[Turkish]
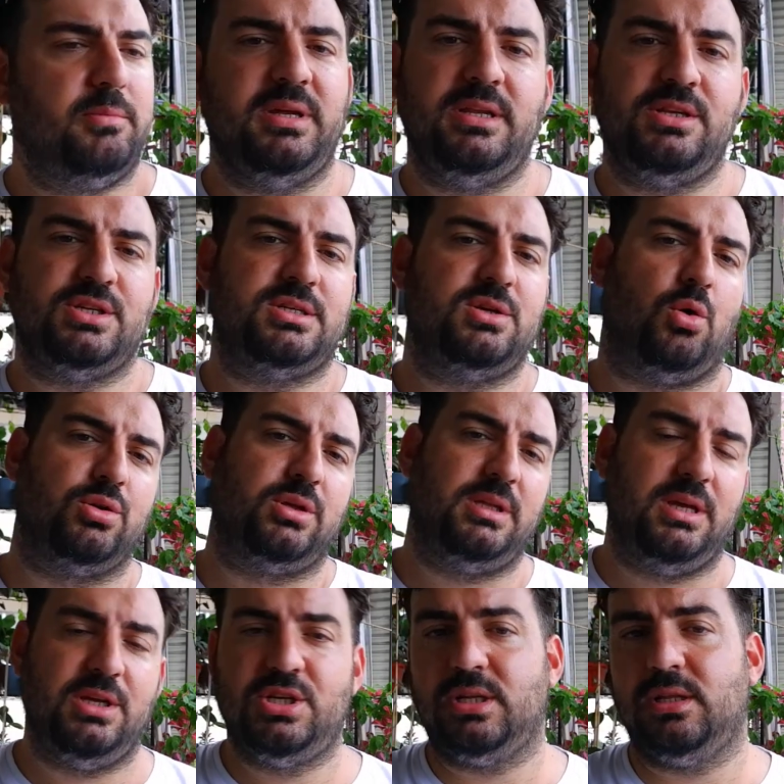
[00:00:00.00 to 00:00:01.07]
Birincisi
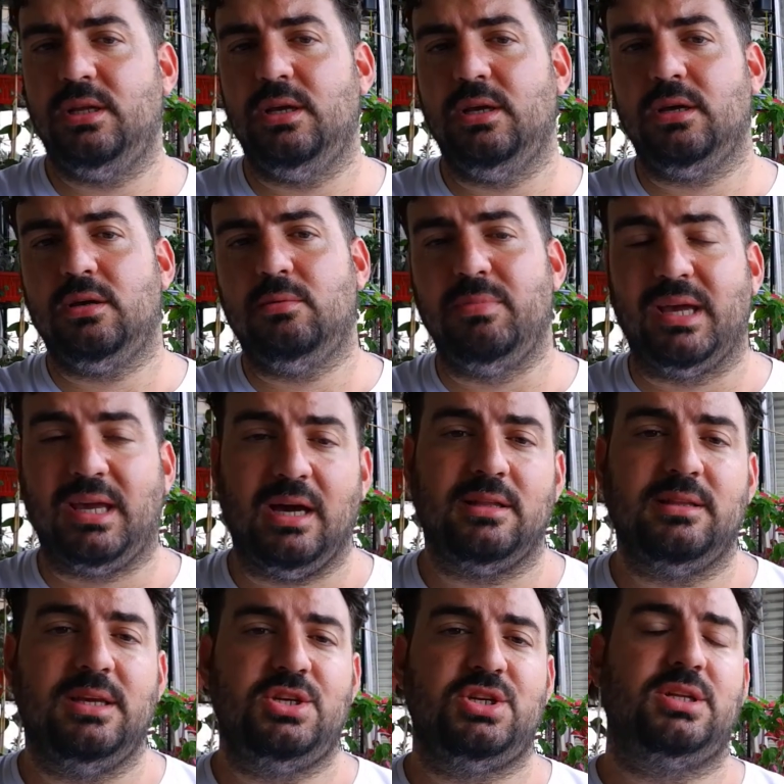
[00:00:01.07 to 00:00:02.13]
oda değişikliği,
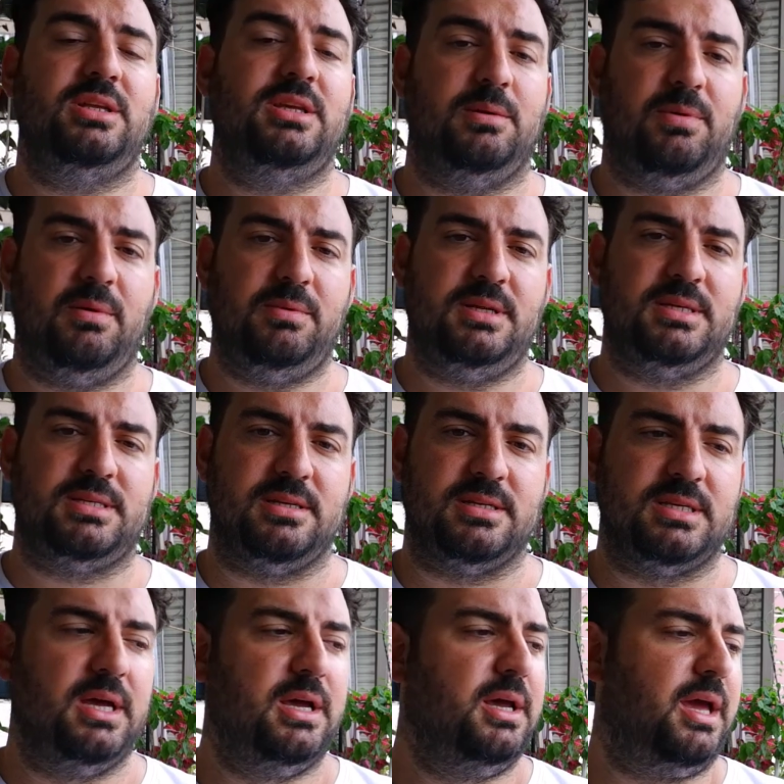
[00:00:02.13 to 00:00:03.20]
mekan değişikliği
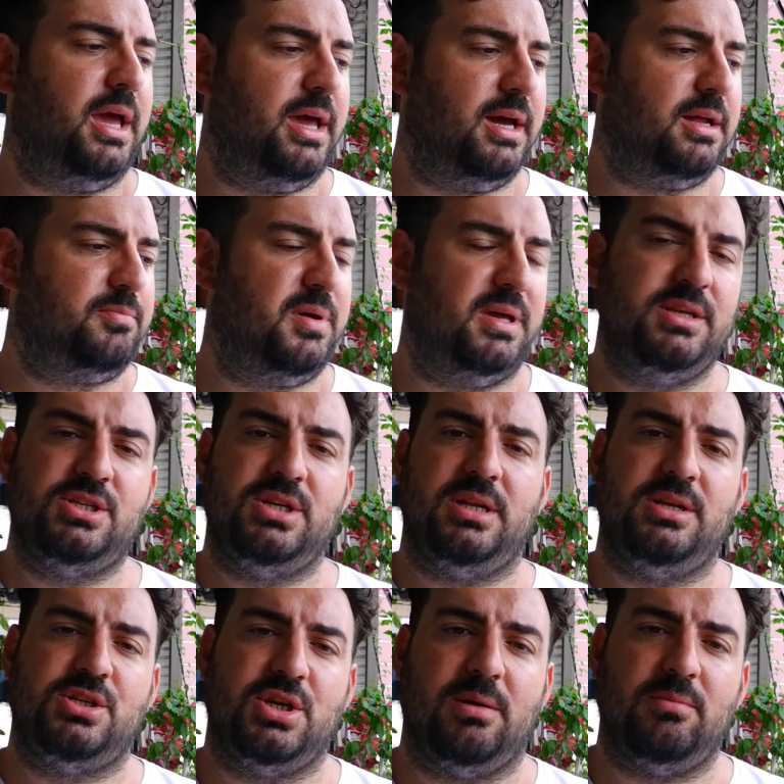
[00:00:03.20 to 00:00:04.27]
yapabilirsiniz. Eğer
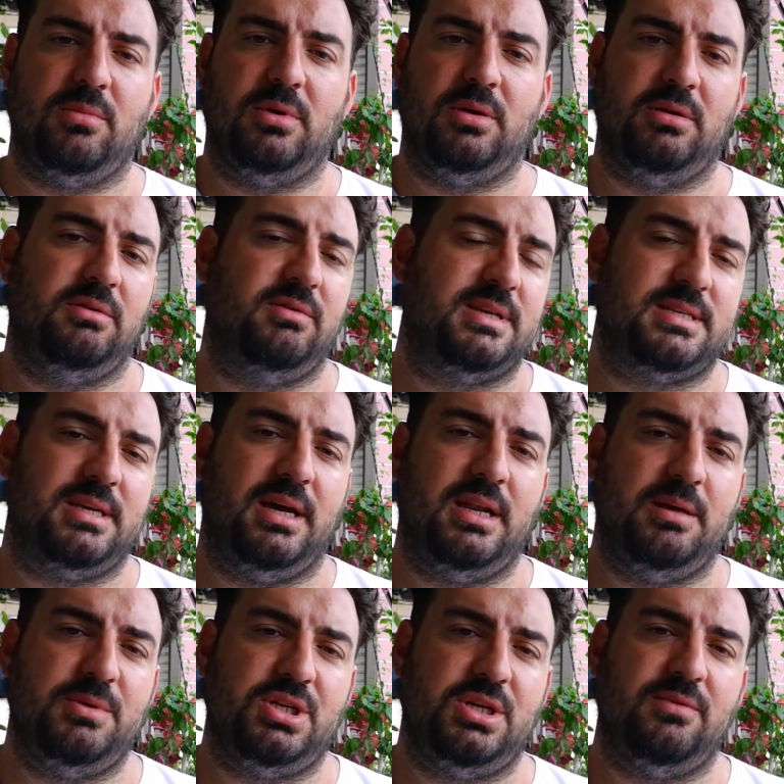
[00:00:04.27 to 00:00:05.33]
pencere, cam e,
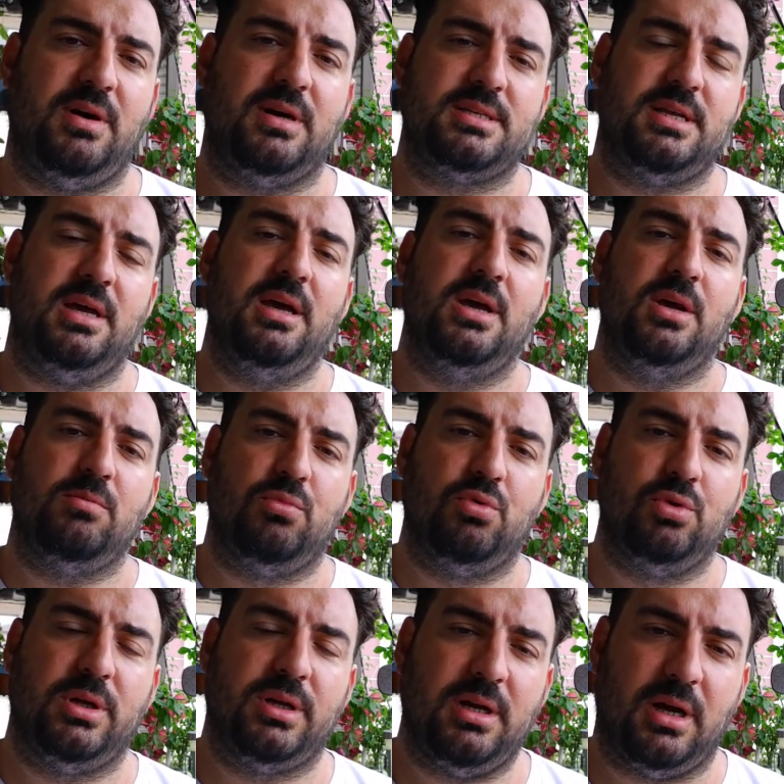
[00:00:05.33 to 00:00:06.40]
vesaire bir şey varsa
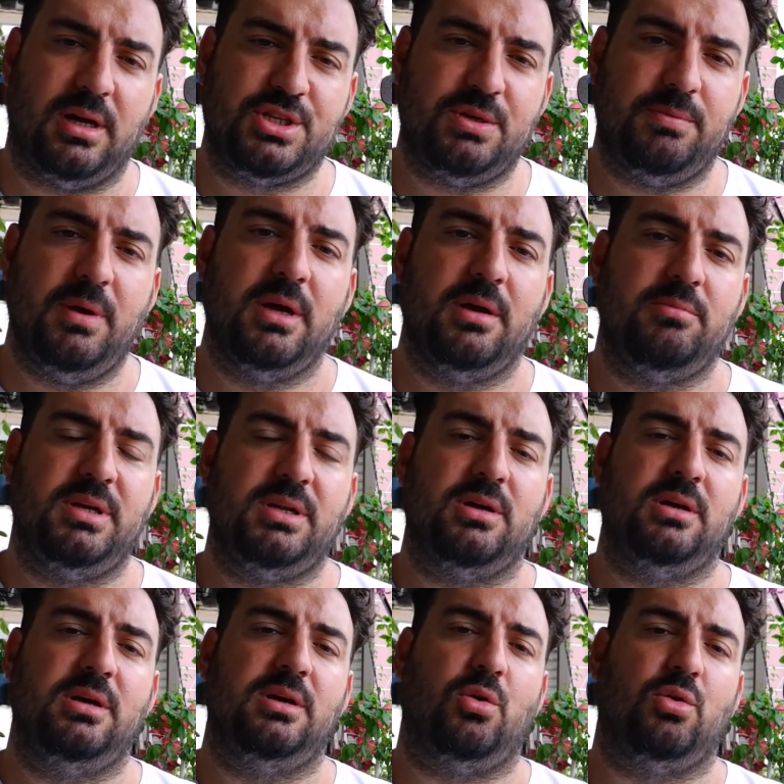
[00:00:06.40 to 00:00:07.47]
bunları açıp bir
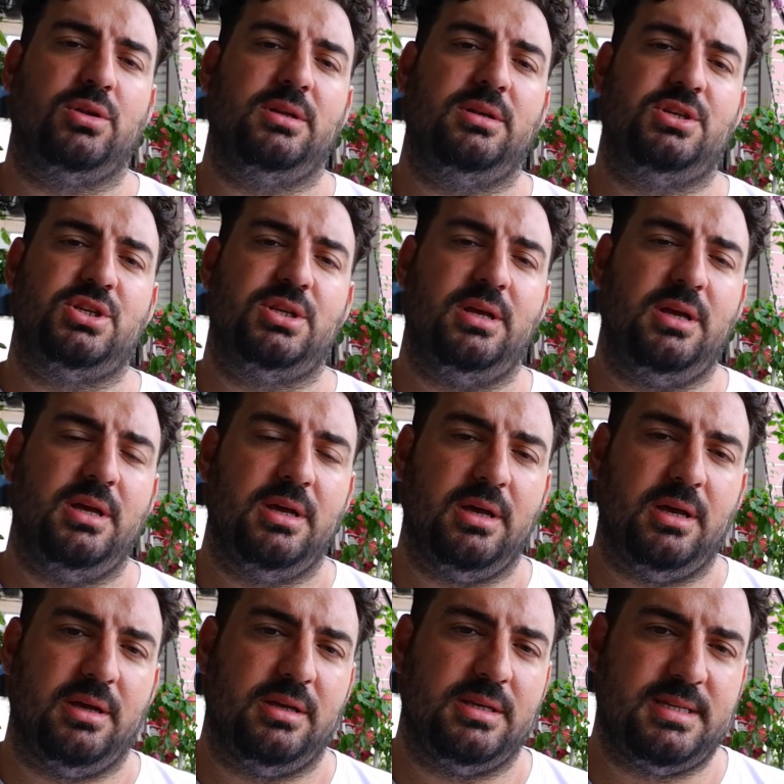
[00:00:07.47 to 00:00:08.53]
e, odanın içine
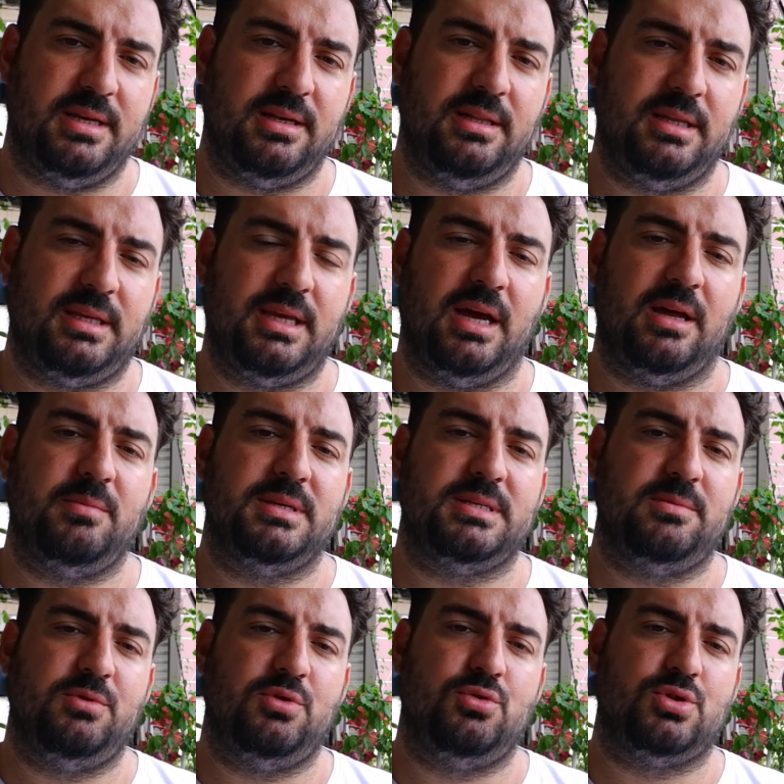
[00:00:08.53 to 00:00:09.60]
e, serinlik
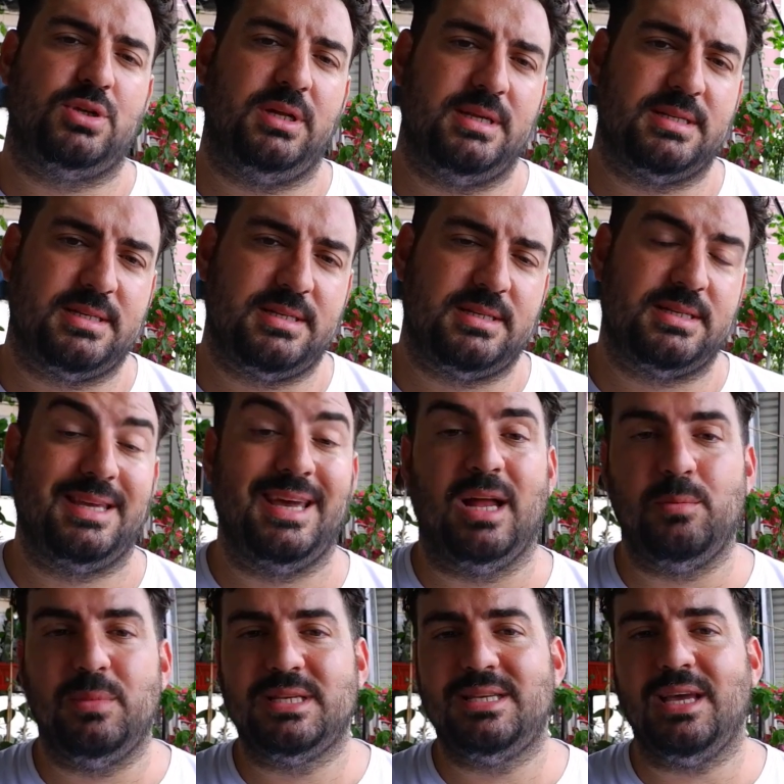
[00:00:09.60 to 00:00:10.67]
gelmesi, bir rüzgar esintisi
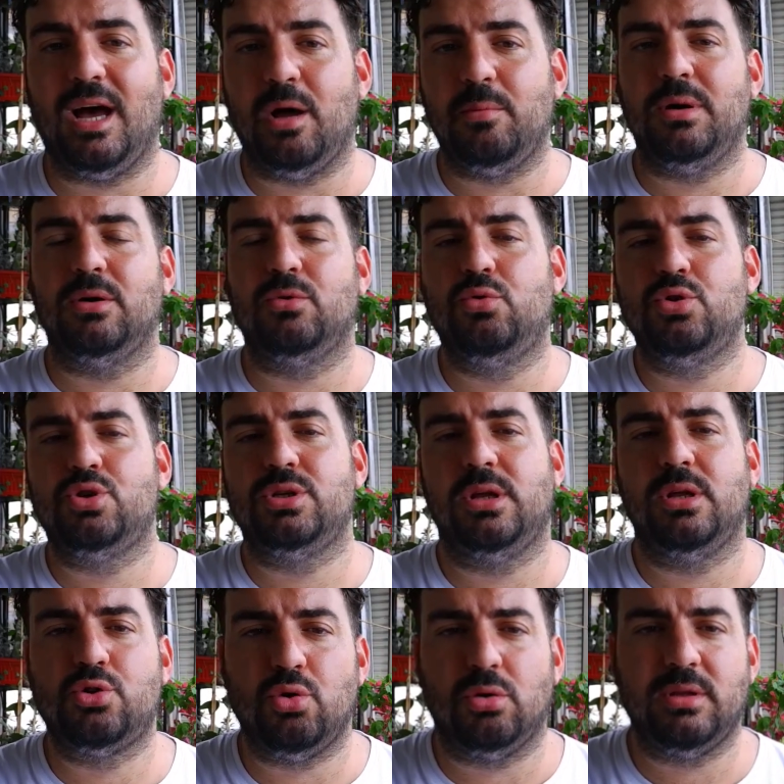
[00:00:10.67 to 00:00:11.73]
gelmesi ama
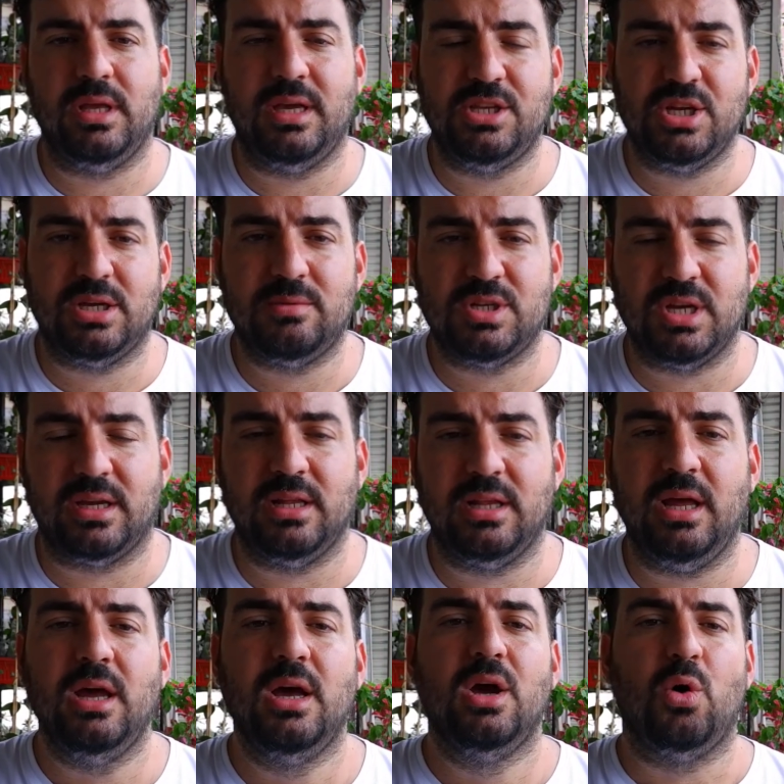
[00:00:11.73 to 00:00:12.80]
kuşlara çok değecek bir
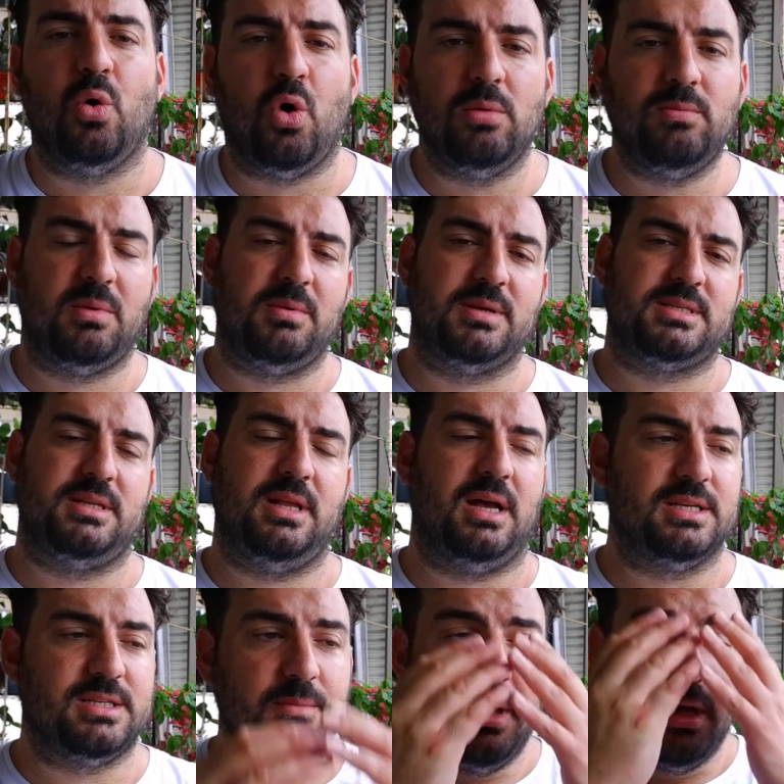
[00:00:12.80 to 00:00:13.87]
şekilde olmaması
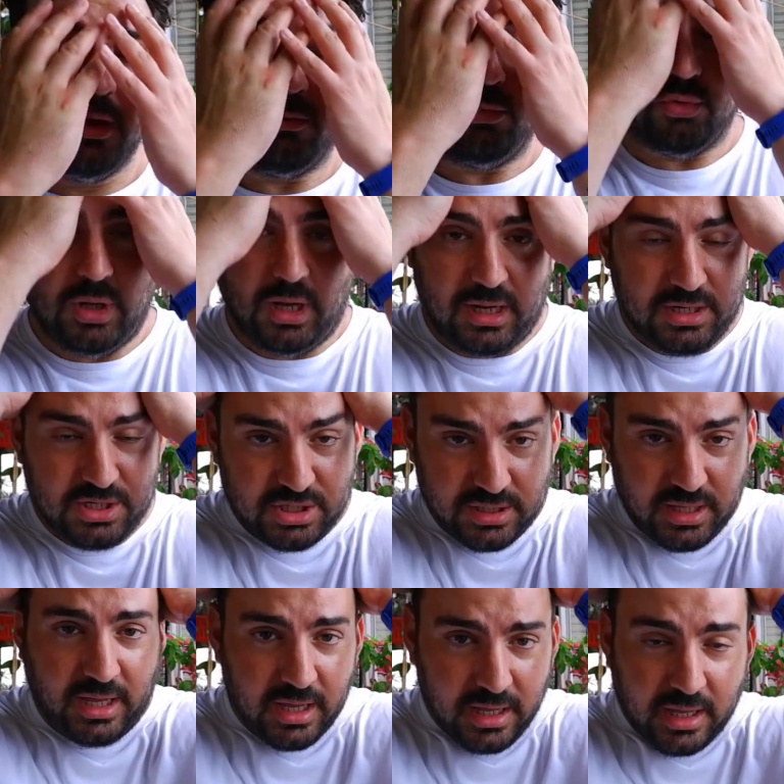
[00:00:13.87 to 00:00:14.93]
lazım. Bunun
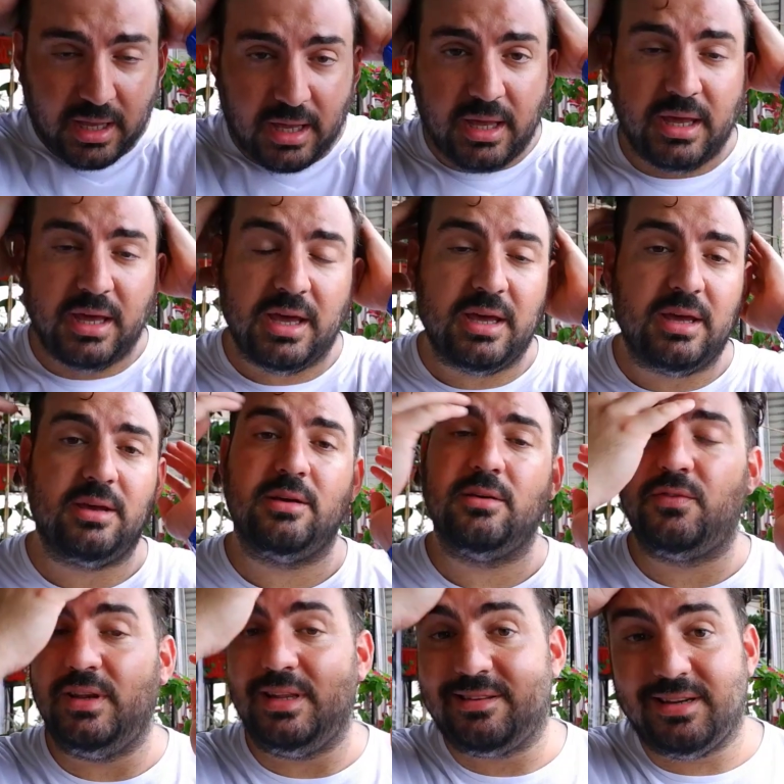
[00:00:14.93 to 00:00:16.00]
haricinde
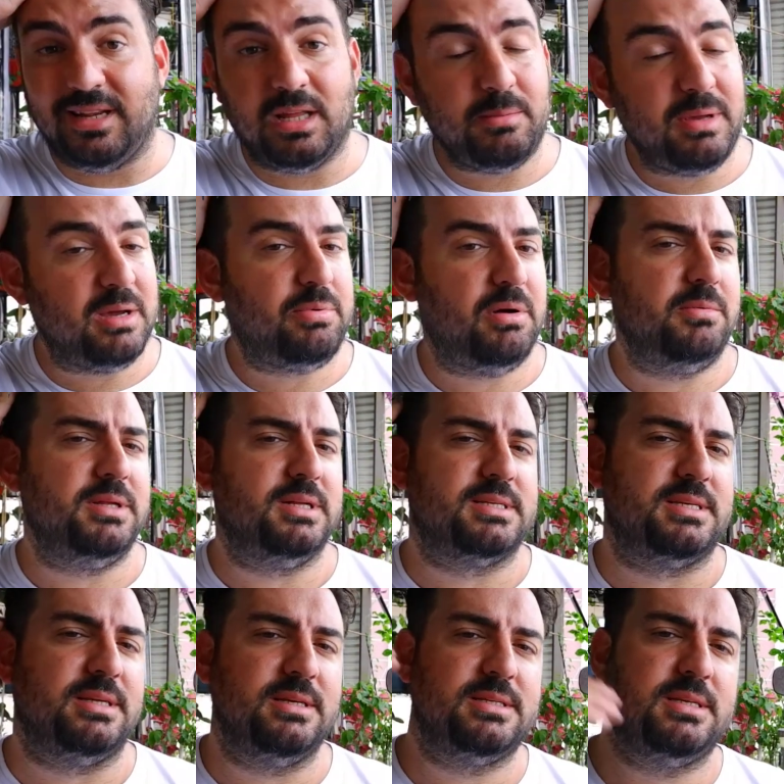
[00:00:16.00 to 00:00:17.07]
filtreleme
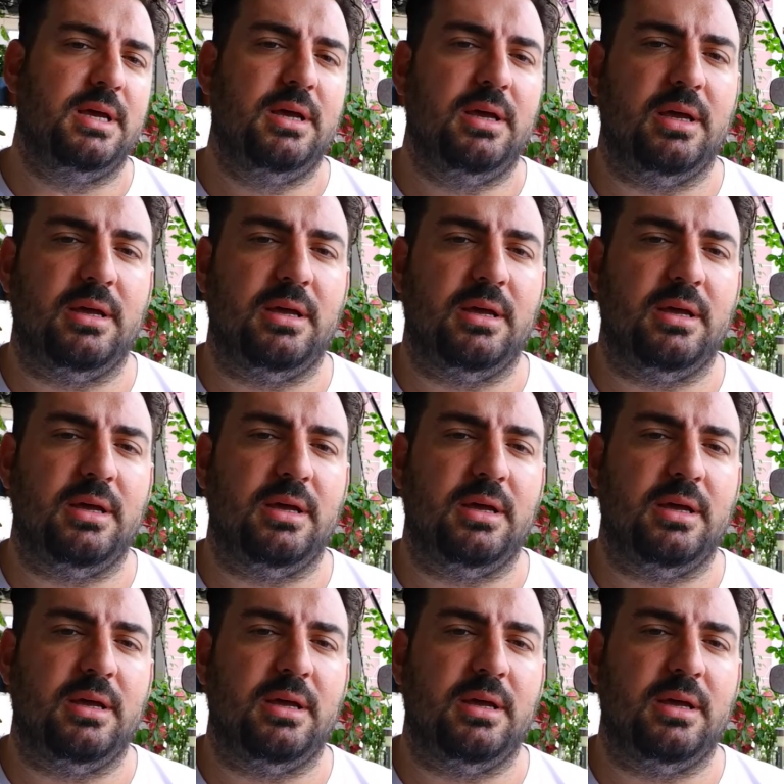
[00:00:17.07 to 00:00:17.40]
yapabilirsiniz.